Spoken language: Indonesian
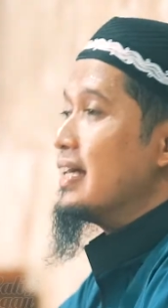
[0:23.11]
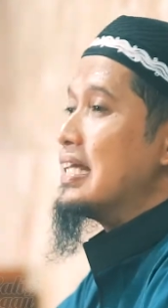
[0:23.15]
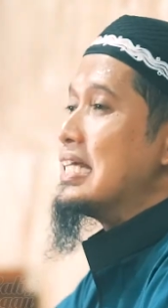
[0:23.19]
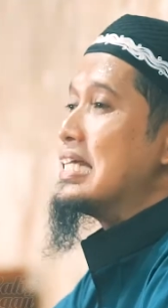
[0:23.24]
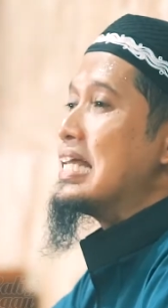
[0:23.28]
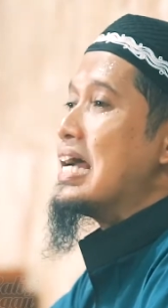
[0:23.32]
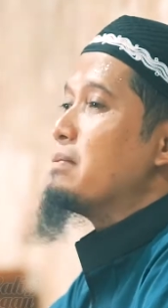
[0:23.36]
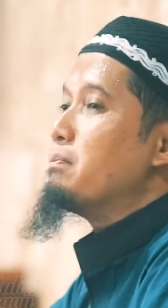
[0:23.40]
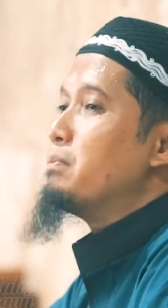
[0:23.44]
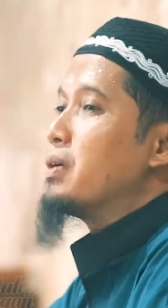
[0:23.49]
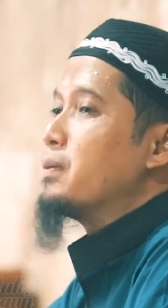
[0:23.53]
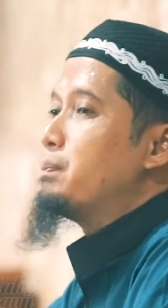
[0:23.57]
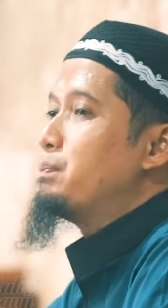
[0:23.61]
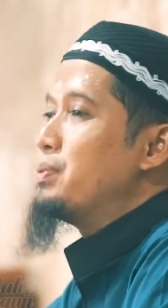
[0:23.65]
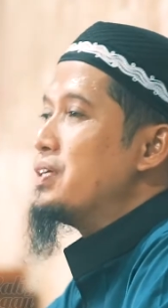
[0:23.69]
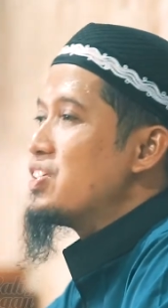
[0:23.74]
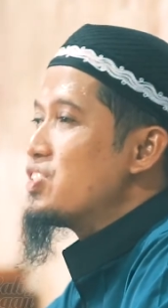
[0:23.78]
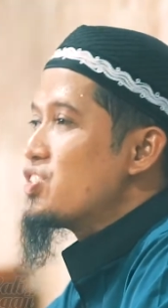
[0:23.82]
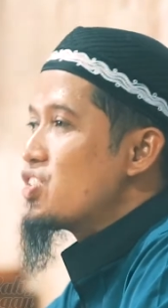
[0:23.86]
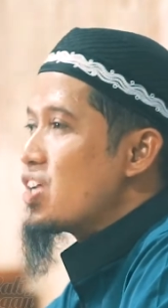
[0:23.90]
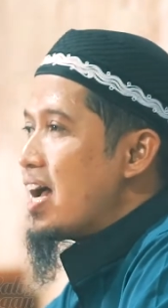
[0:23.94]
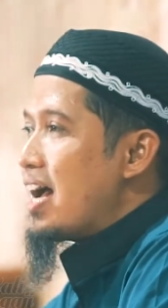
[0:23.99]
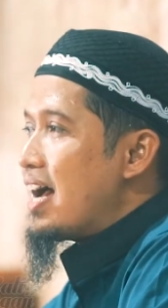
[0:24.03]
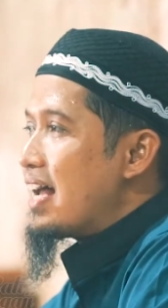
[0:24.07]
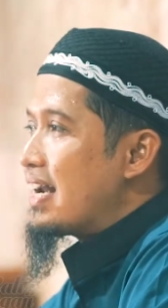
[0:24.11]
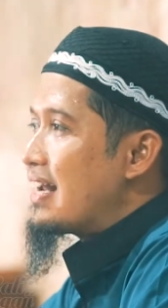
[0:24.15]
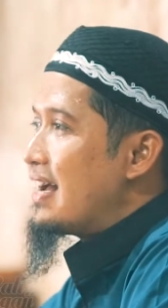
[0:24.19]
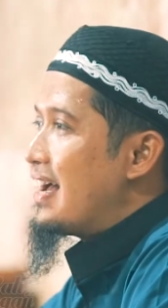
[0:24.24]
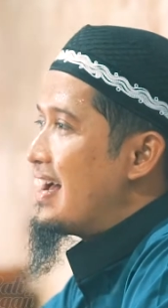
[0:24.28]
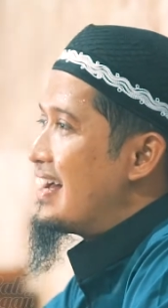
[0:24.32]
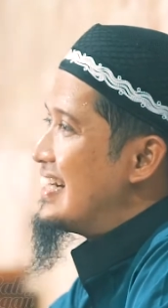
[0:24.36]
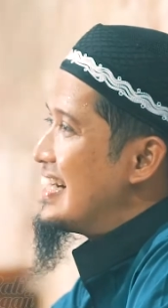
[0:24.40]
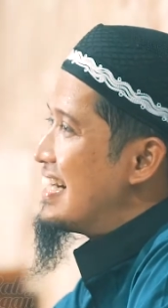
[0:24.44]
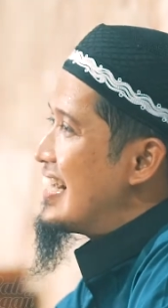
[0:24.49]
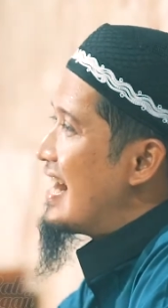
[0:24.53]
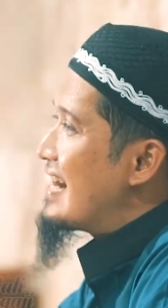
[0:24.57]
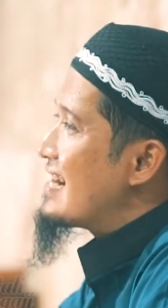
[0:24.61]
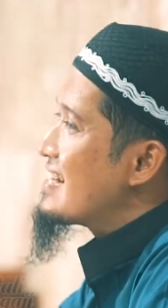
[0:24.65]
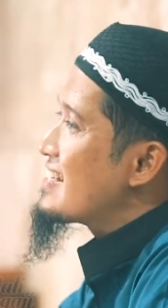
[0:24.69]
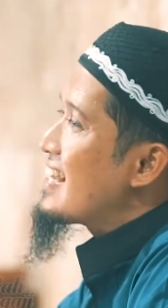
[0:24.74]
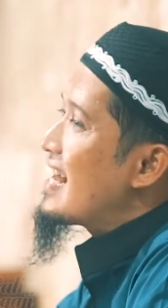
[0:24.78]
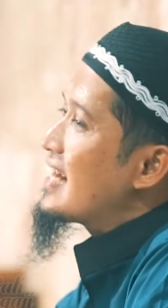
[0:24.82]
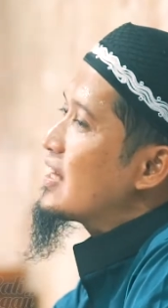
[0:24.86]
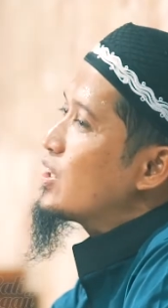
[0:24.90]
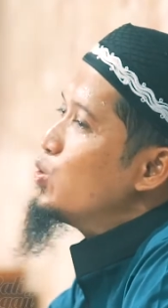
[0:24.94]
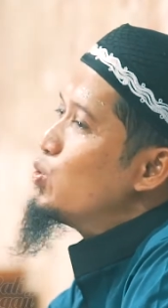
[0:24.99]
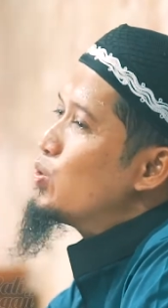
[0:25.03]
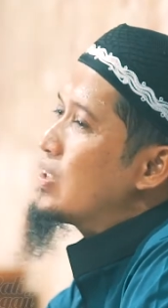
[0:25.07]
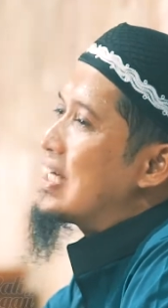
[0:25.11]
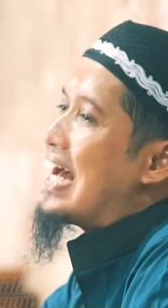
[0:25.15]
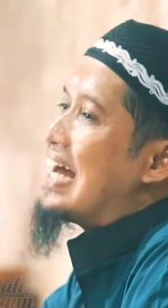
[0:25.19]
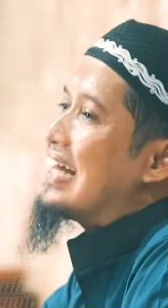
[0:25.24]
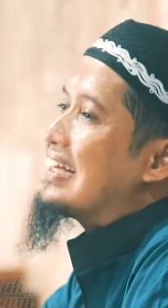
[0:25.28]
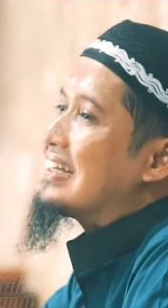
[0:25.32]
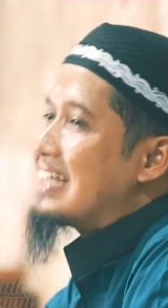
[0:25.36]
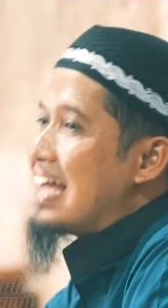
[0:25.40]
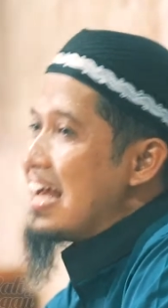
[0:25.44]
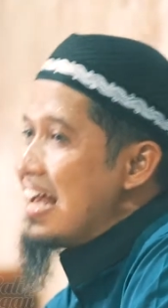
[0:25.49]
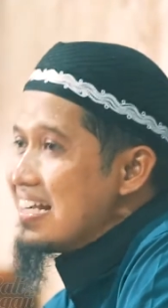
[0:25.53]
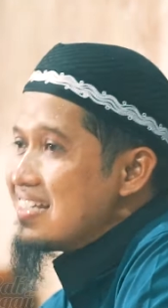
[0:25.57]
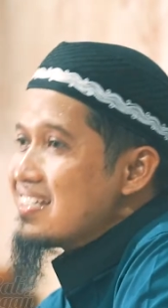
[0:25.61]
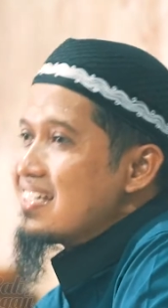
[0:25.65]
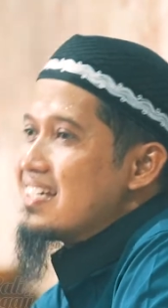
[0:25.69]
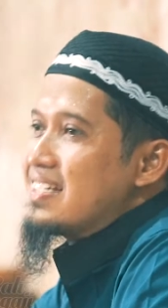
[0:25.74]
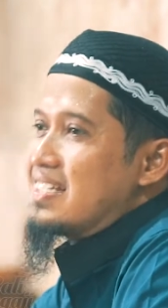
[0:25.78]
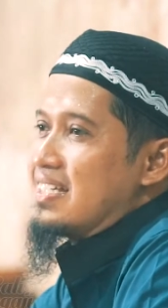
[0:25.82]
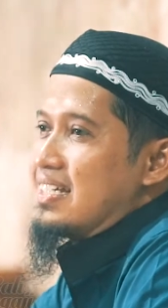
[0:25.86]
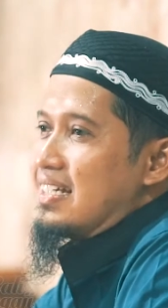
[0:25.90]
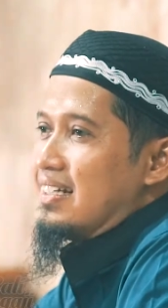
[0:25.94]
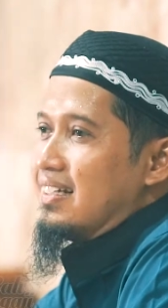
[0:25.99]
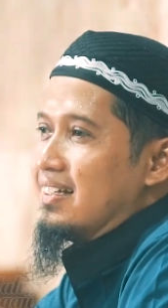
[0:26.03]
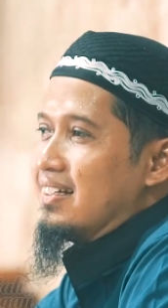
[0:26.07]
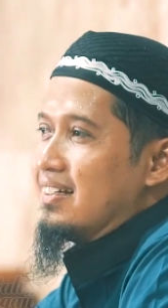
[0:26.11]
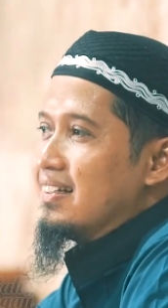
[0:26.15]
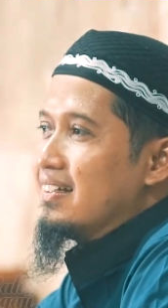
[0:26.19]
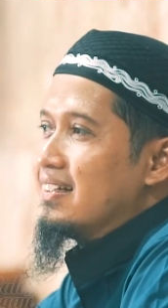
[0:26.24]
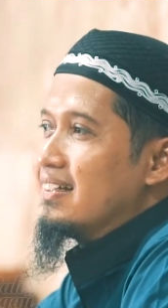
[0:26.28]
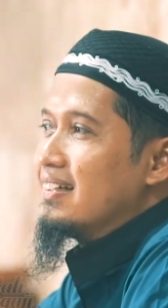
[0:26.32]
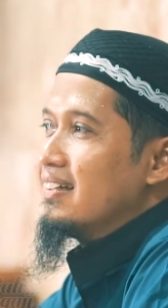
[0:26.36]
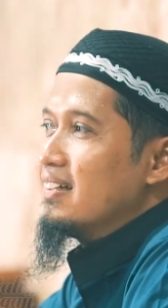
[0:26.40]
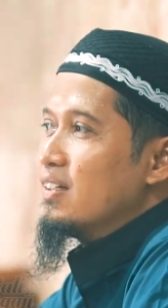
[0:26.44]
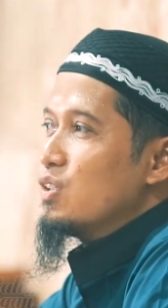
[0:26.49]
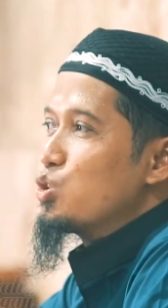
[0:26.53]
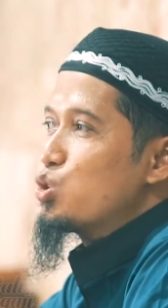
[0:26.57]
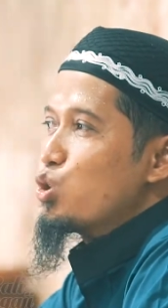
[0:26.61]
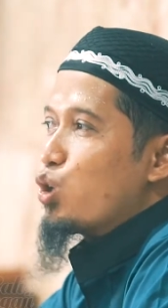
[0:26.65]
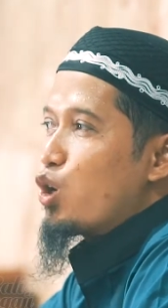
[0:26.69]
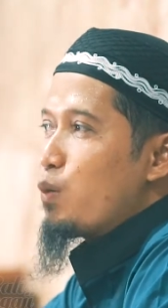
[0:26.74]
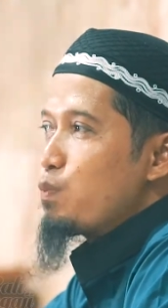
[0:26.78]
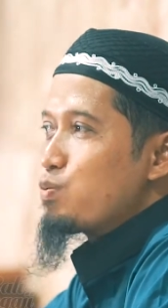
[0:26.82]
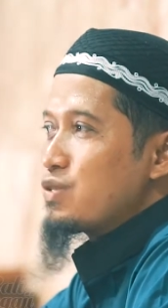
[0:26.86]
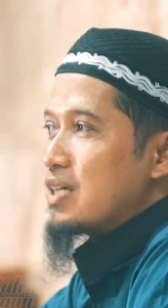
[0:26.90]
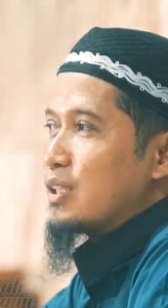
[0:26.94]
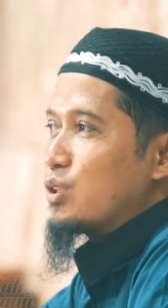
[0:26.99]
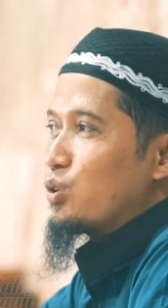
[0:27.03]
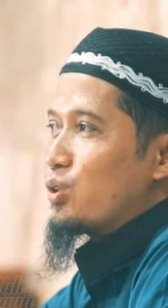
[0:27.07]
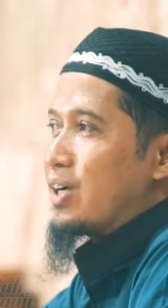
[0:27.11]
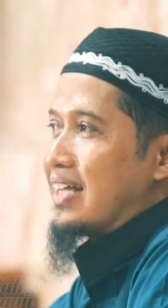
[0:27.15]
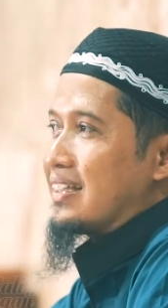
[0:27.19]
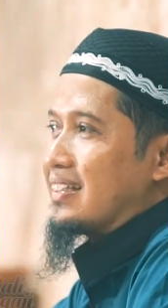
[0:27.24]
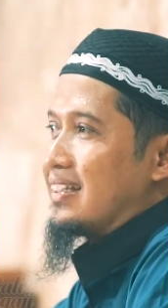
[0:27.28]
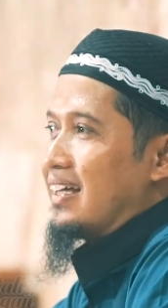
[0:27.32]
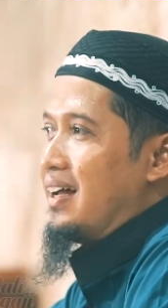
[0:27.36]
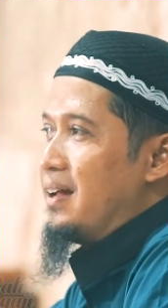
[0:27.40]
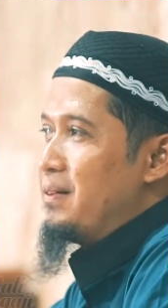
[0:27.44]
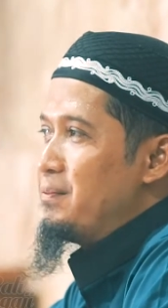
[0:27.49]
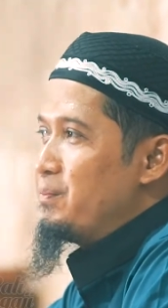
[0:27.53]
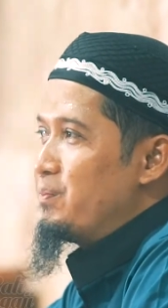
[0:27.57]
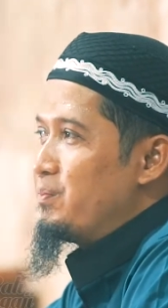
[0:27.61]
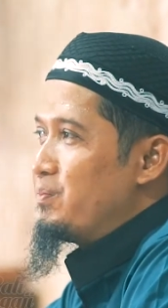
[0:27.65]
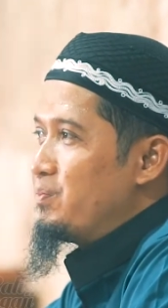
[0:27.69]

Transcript: yang berbicara dengan satu kata saja. Cukup satu kata.